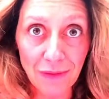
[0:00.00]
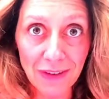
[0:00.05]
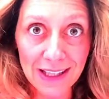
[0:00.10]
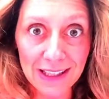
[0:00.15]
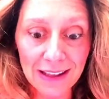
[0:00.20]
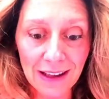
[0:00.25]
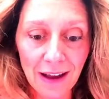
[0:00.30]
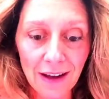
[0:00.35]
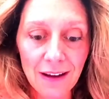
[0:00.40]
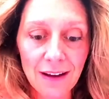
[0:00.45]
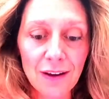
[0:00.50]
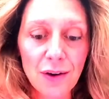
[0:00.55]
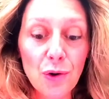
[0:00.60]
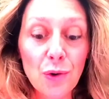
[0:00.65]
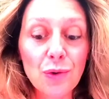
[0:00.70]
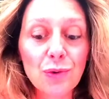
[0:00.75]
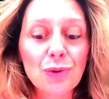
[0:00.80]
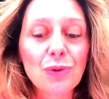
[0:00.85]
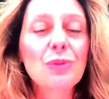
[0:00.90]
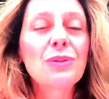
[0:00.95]
vita,
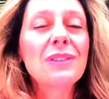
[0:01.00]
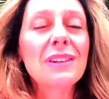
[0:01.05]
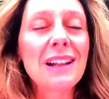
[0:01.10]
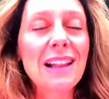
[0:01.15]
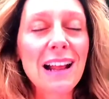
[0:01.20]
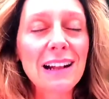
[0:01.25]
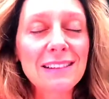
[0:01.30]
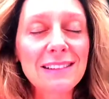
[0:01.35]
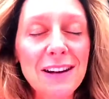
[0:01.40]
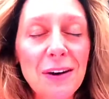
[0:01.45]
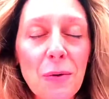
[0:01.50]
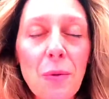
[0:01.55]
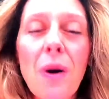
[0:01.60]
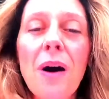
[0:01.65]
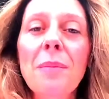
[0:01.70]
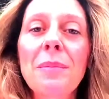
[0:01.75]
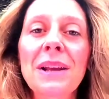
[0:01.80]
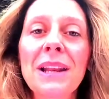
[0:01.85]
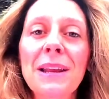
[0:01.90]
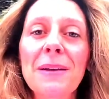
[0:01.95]
con tutti gli altri
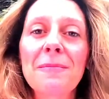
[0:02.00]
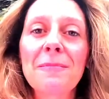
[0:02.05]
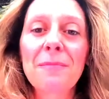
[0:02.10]
uomini